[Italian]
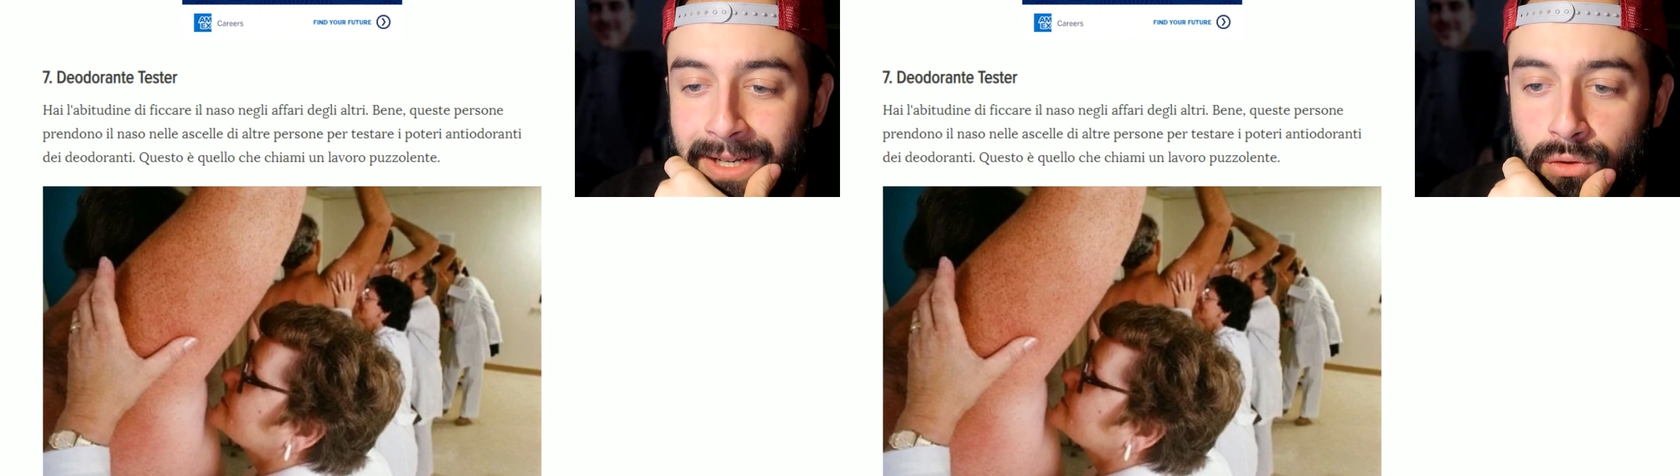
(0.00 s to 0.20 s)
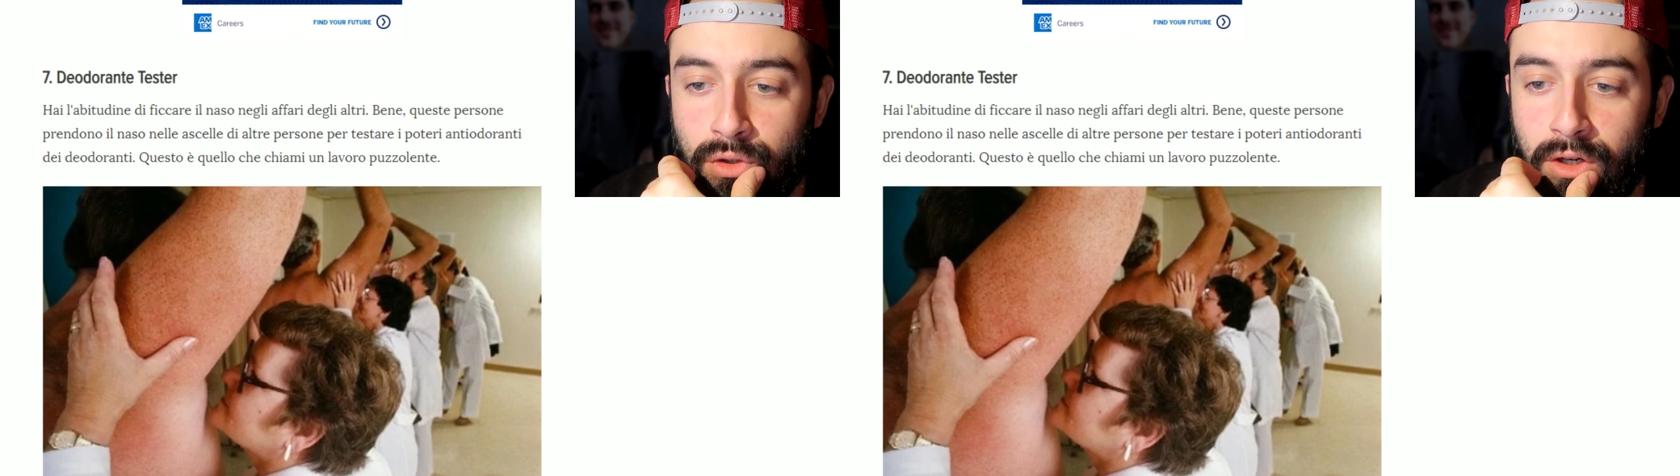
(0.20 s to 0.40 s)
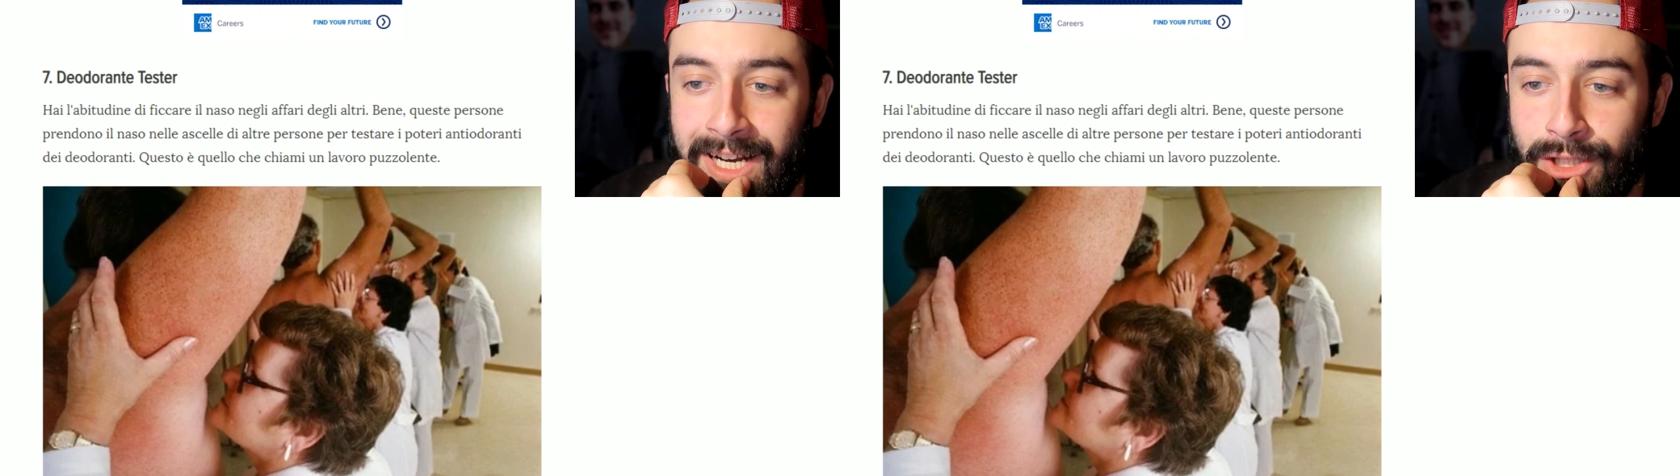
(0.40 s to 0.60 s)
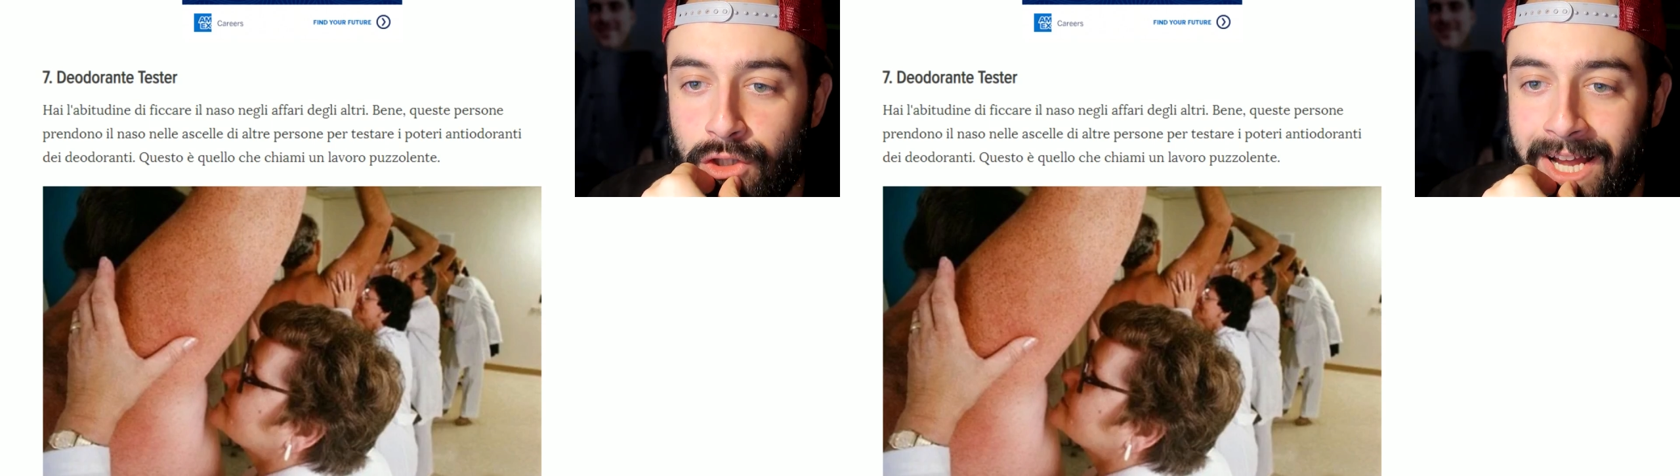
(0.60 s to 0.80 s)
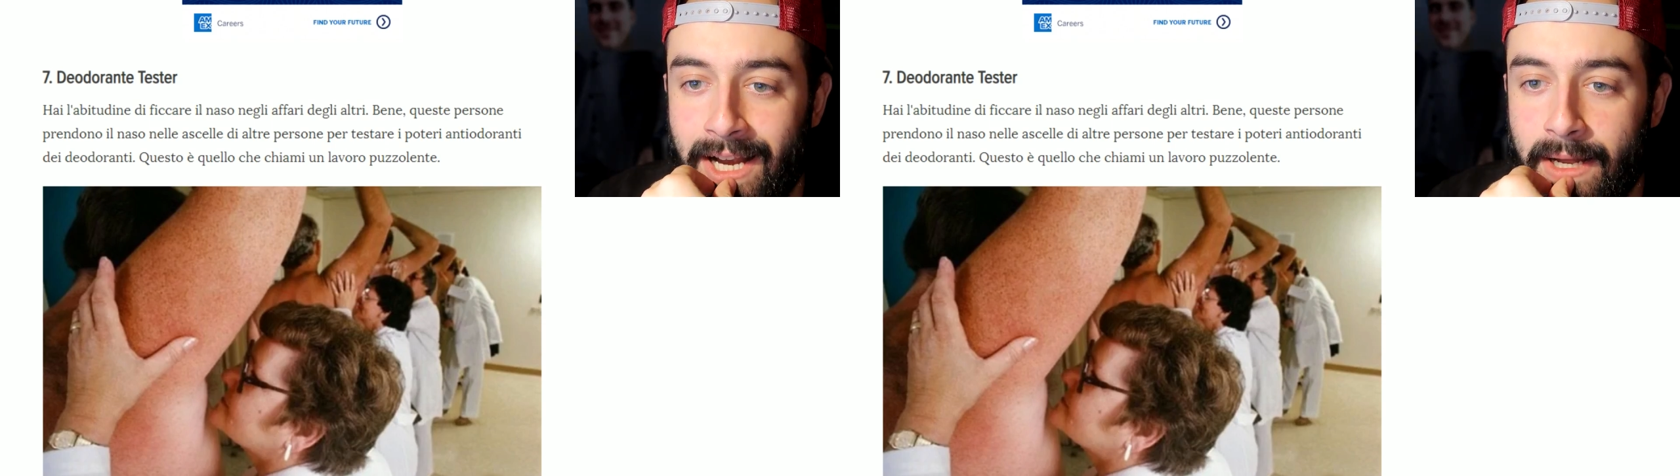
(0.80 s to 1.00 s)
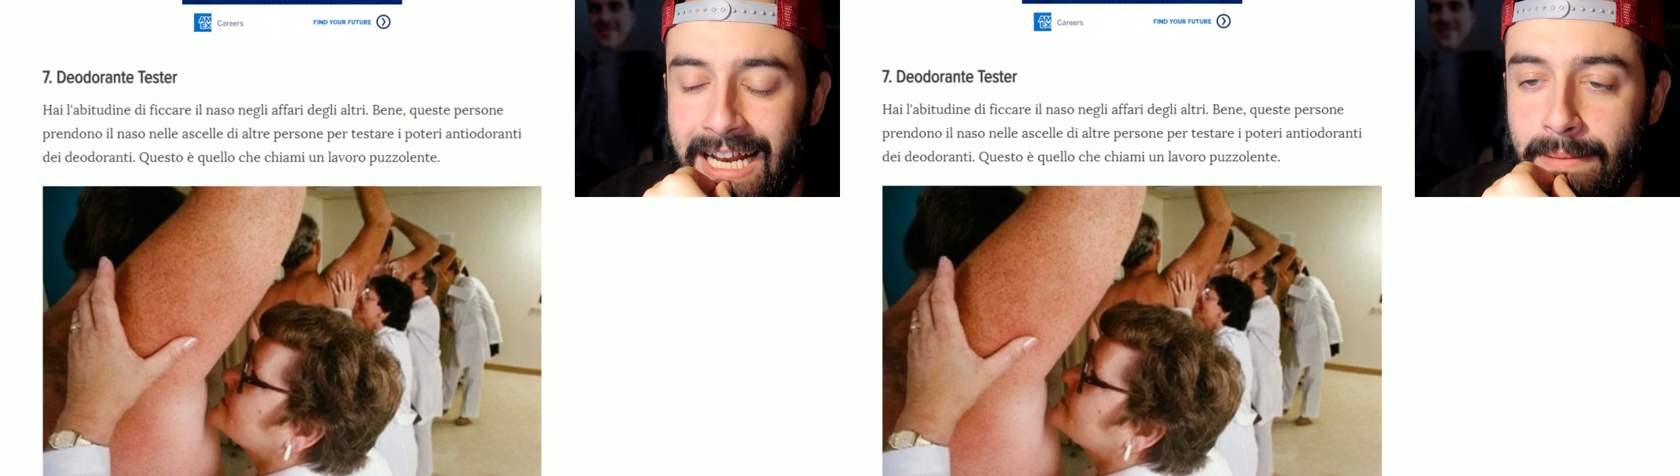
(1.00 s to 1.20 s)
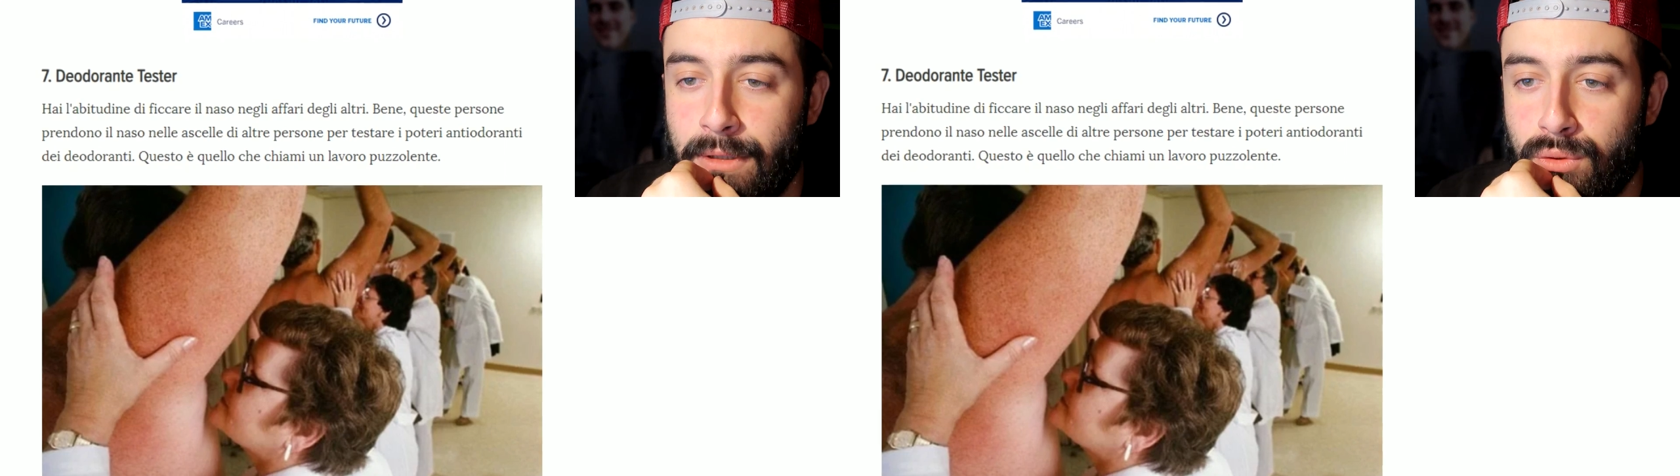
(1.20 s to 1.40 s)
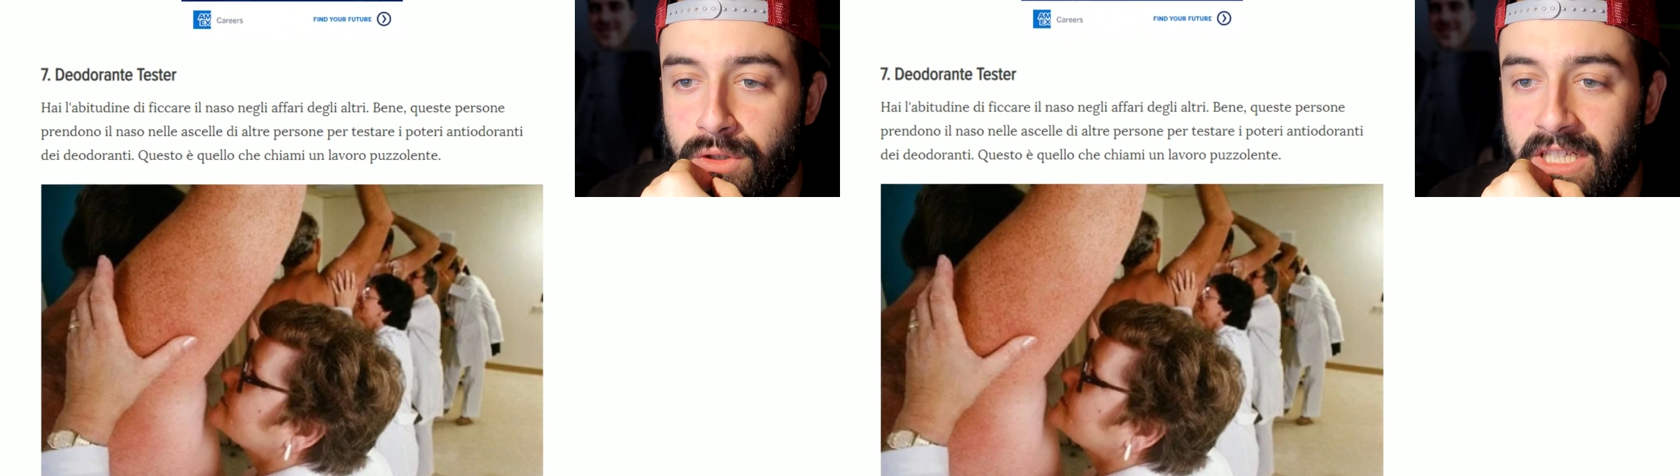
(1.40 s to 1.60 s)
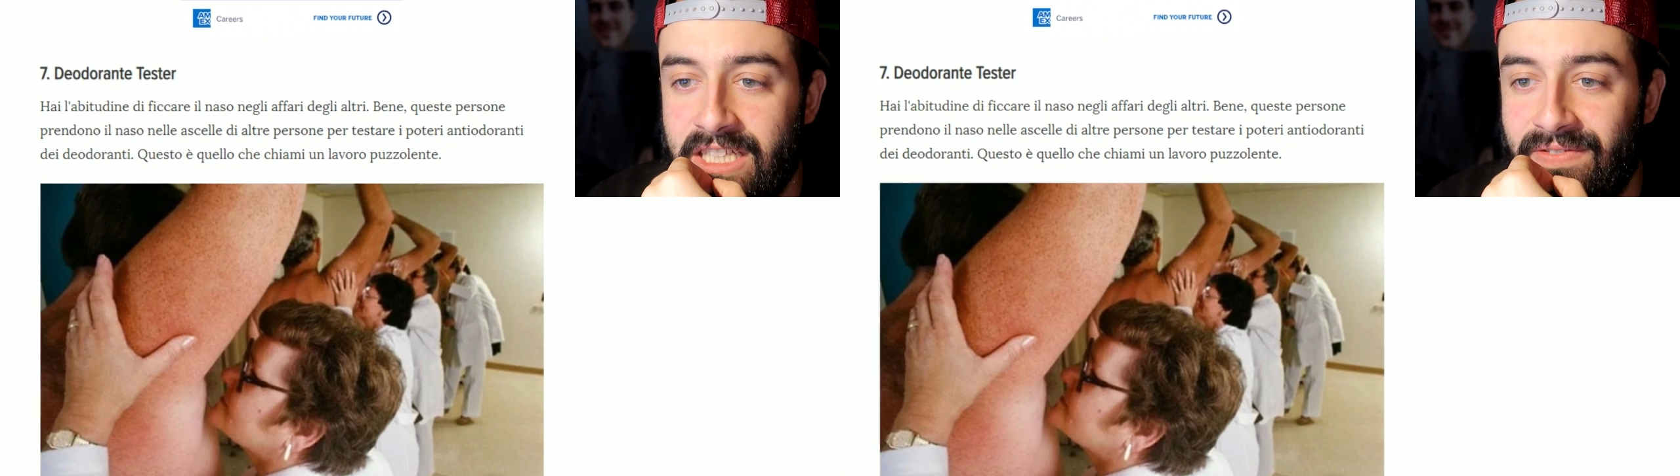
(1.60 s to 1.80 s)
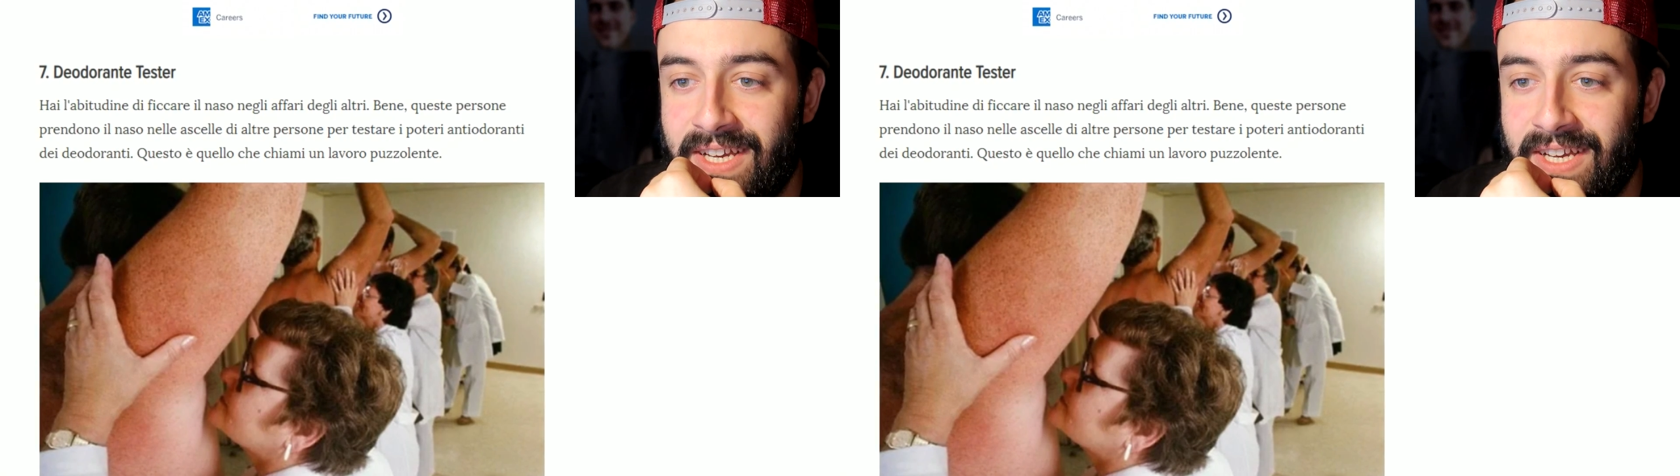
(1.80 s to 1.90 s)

annusano le ascelle. È l'abitudine di